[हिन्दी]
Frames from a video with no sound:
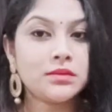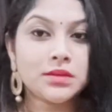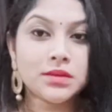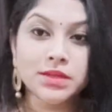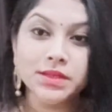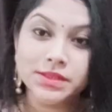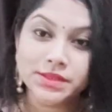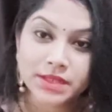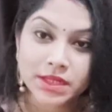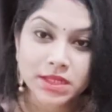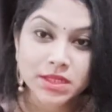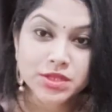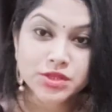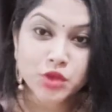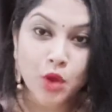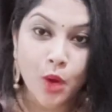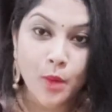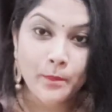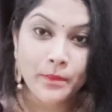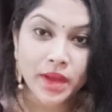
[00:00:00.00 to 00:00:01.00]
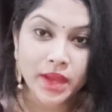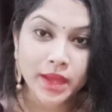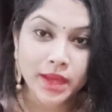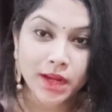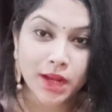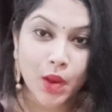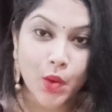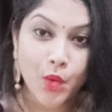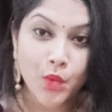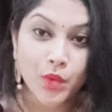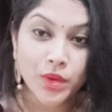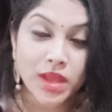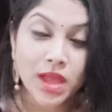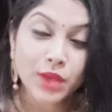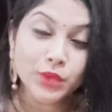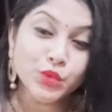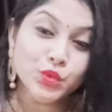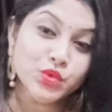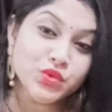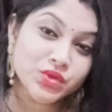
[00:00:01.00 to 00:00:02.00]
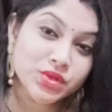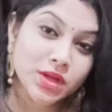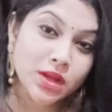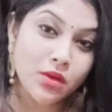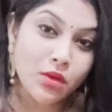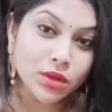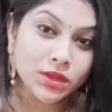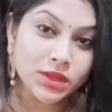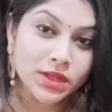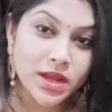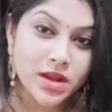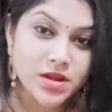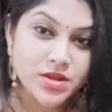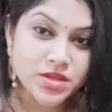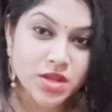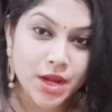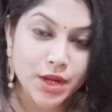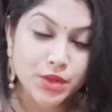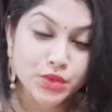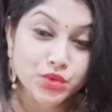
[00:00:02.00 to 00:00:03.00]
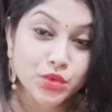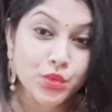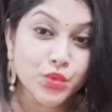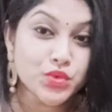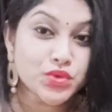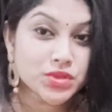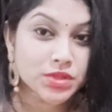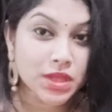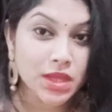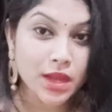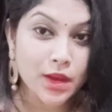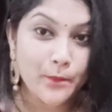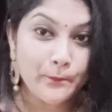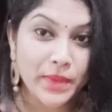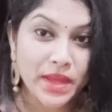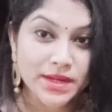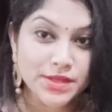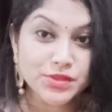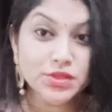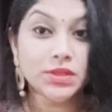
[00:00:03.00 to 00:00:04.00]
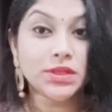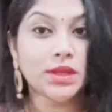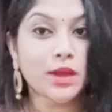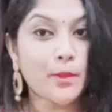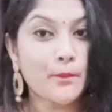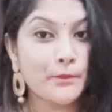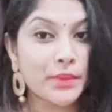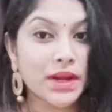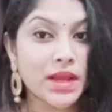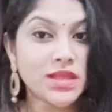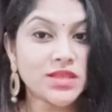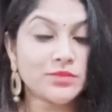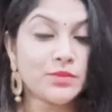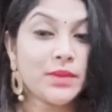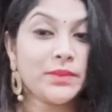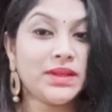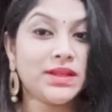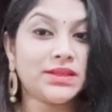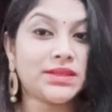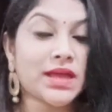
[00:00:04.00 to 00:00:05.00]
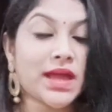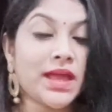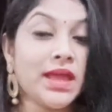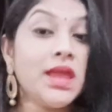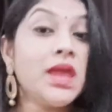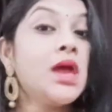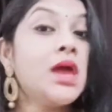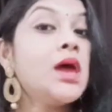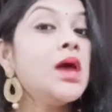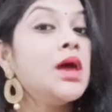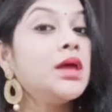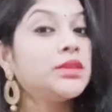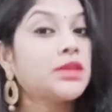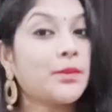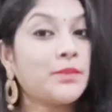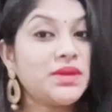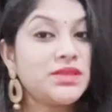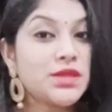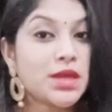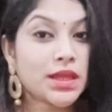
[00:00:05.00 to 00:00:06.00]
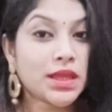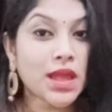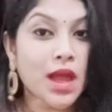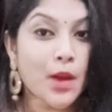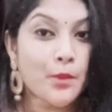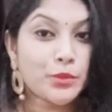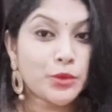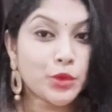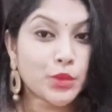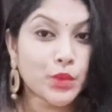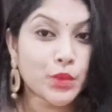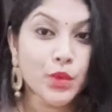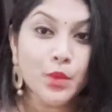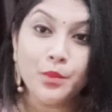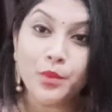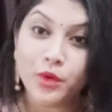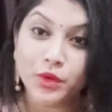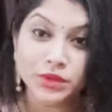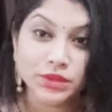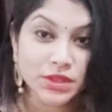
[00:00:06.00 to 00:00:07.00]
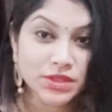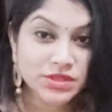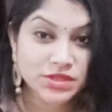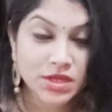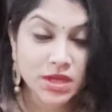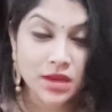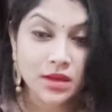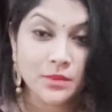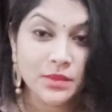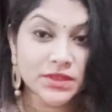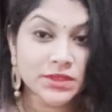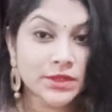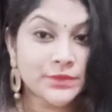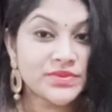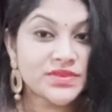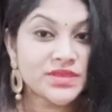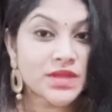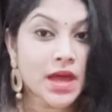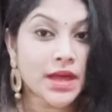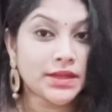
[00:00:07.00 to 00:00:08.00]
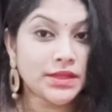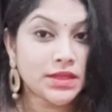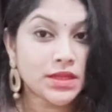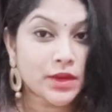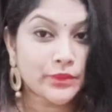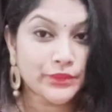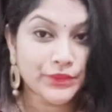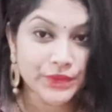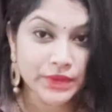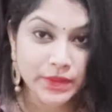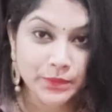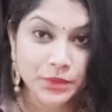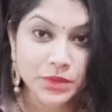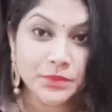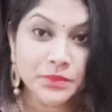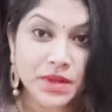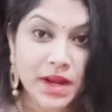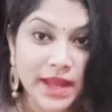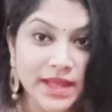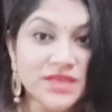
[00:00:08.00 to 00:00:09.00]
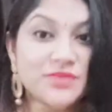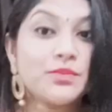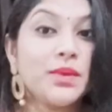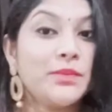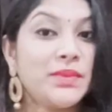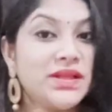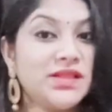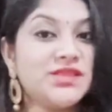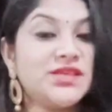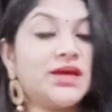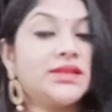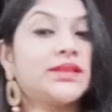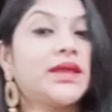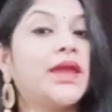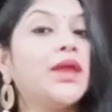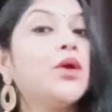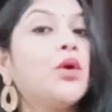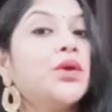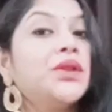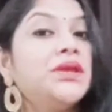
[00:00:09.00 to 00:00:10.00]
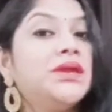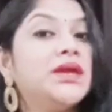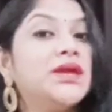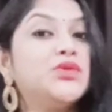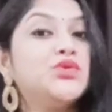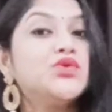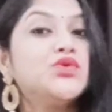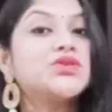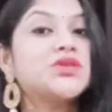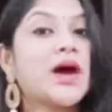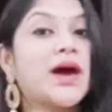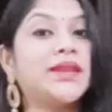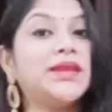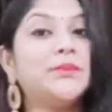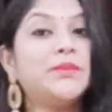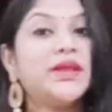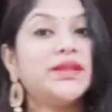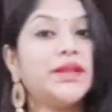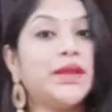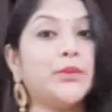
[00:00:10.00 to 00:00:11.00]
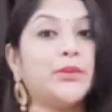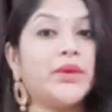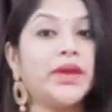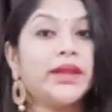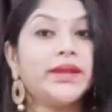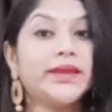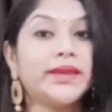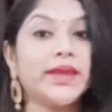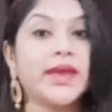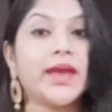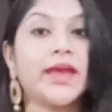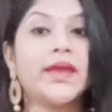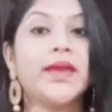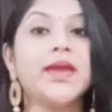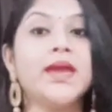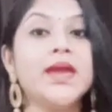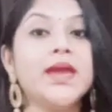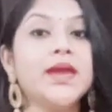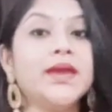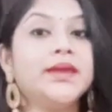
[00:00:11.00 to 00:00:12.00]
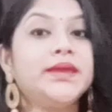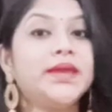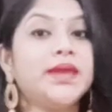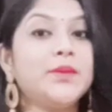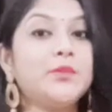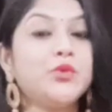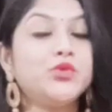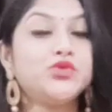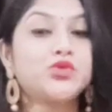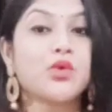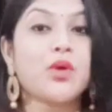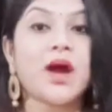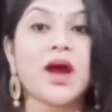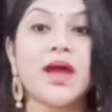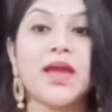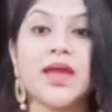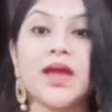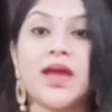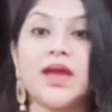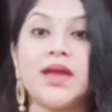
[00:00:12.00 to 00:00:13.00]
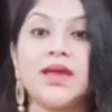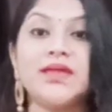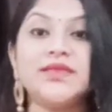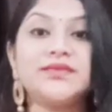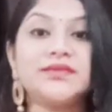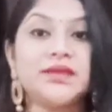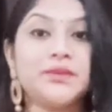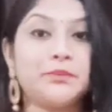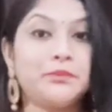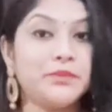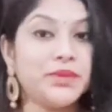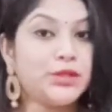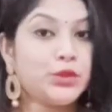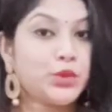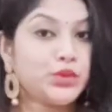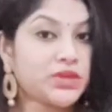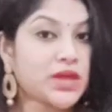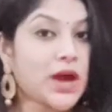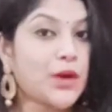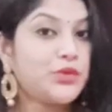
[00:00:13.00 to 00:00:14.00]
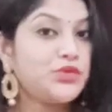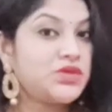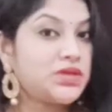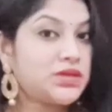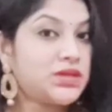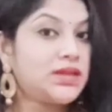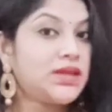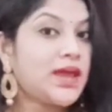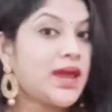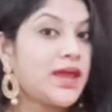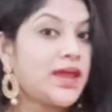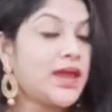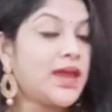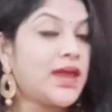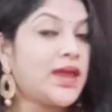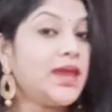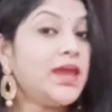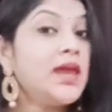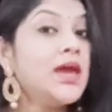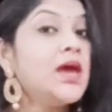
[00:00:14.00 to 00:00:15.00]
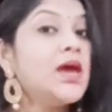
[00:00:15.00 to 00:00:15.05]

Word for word: रिटेल शॉप वगैरह हो या दूसरे ऑनलाइन साइट हो उसके कंपैरिजन कम प्राइस में मिलता है तभी जाके आप लोगों को बहुत अच्छा मतलब साड़ी अफोर्डेबल प्राइस में मिल जाता है और ये जो साड़ी मैंने वेयर किया है ये मुझको आया है सिर्फ बिलो थाउजेंड ही आया है